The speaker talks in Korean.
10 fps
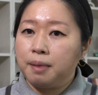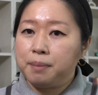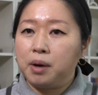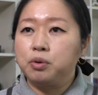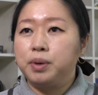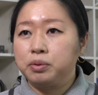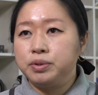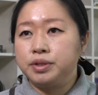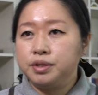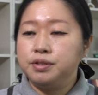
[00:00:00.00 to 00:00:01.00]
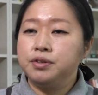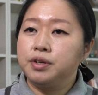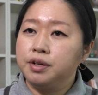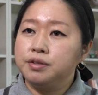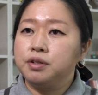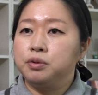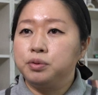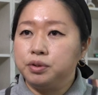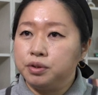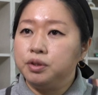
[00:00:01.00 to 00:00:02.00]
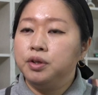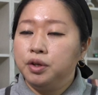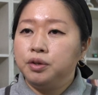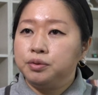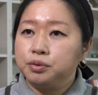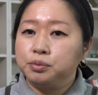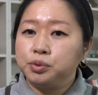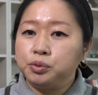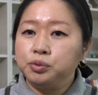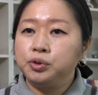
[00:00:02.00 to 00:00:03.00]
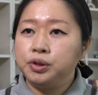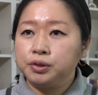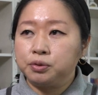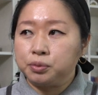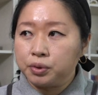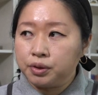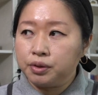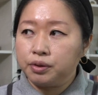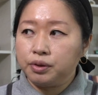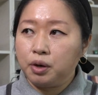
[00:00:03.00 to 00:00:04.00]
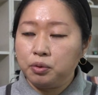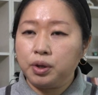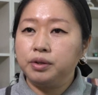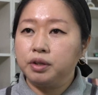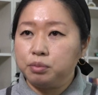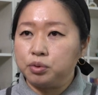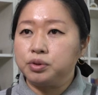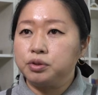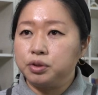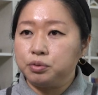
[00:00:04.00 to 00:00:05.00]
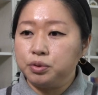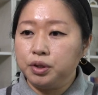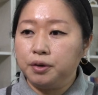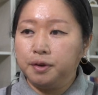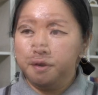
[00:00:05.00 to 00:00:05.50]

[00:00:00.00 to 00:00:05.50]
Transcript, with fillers: 바로바로 바로 이제 신선한 재료를 좀 공수해서 그렇게 사용하는 게 목적이고요.